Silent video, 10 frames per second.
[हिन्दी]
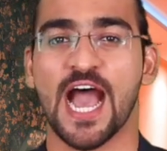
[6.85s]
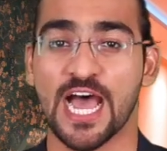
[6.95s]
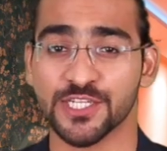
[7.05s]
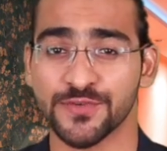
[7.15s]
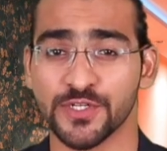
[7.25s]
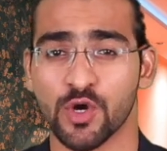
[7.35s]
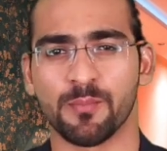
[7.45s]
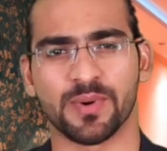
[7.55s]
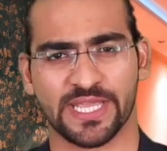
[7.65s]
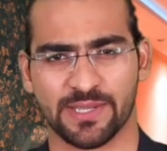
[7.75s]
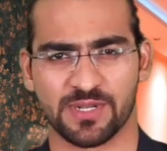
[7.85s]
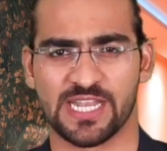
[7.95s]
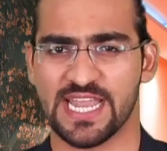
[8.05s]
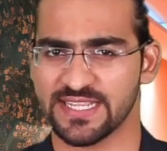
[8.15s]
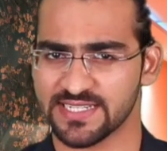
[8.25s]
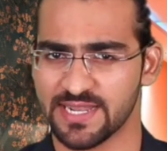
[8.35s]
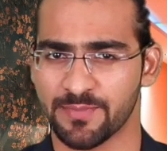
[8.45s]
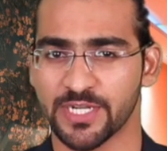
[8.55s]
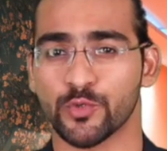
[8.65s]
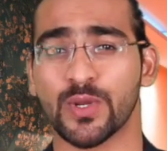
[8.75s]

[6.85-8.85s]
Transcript: आज की वीडियो हम पढ़ेंगे अपना लेसन नंबर